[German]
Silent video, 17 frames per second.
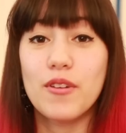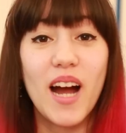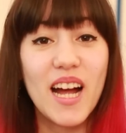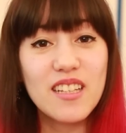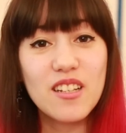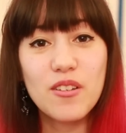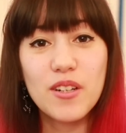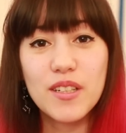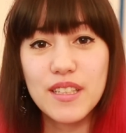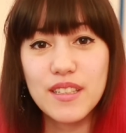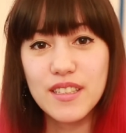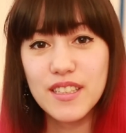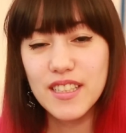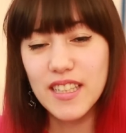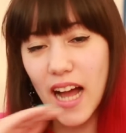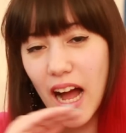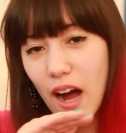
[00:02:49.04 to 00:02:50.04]
Für alle Leute,
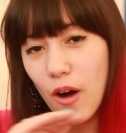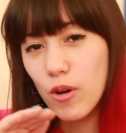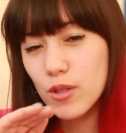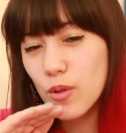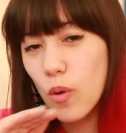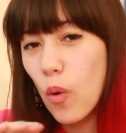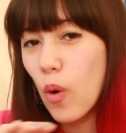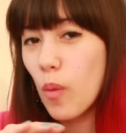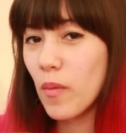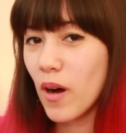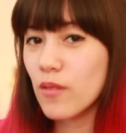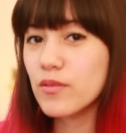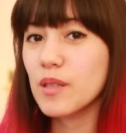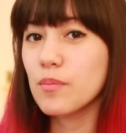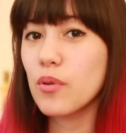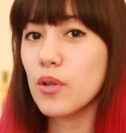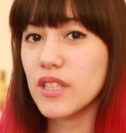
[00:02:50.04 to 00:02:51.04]
die die Haut oben
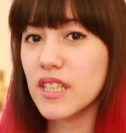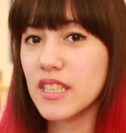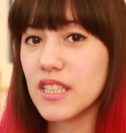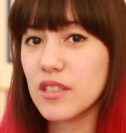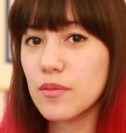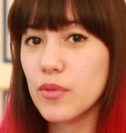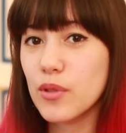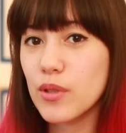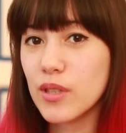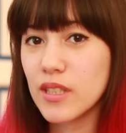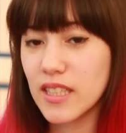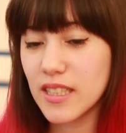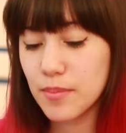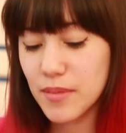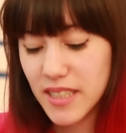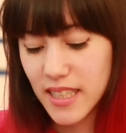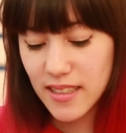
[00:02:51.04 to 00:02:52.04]
auf dem Pudding nicht mögen,
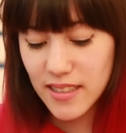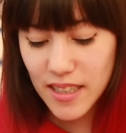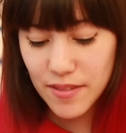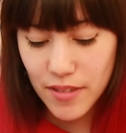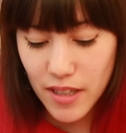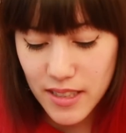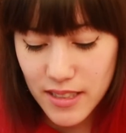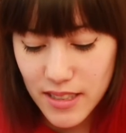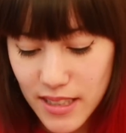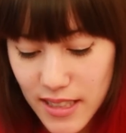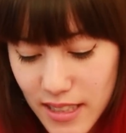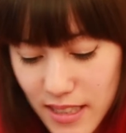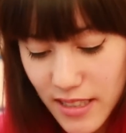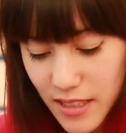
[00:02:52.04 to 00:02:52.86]
da gibt es einen ganz einfachen Trick.